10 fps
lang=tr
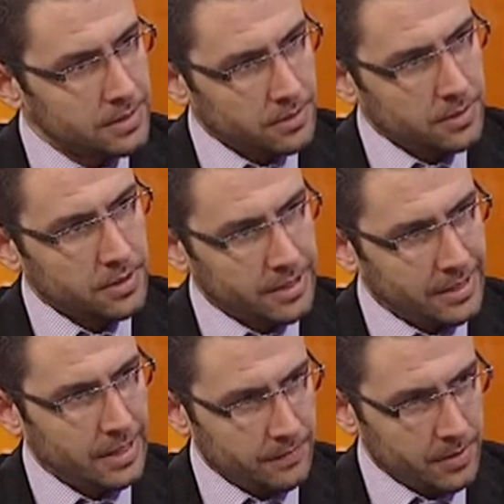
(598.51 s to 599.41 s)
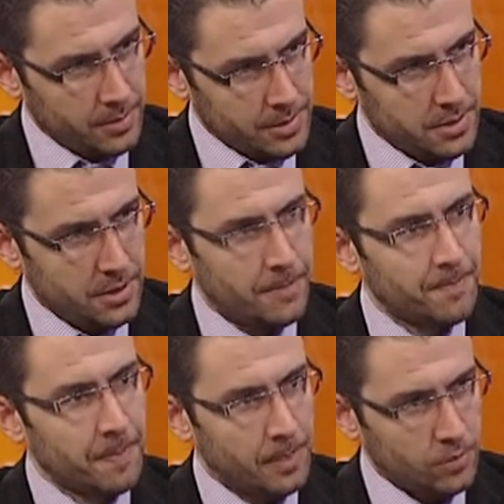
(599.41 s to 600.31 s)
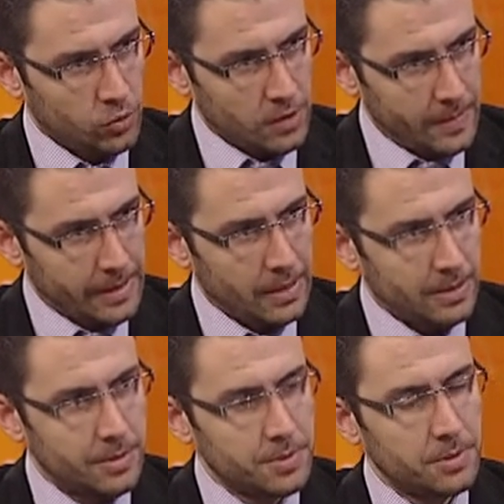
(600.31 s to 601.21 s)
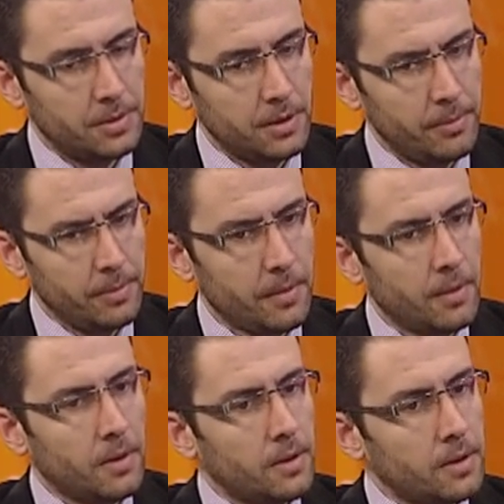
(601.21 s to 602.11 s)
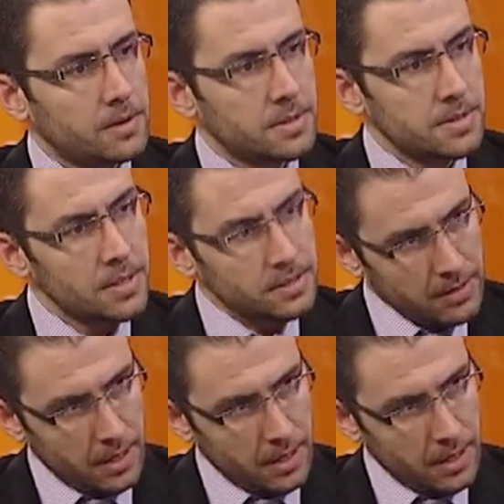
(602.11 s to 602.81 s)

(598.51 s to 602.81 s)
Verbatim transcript: e, Kril alfabesiyle gündeme gelmiş bir dil hep. E, siz Latin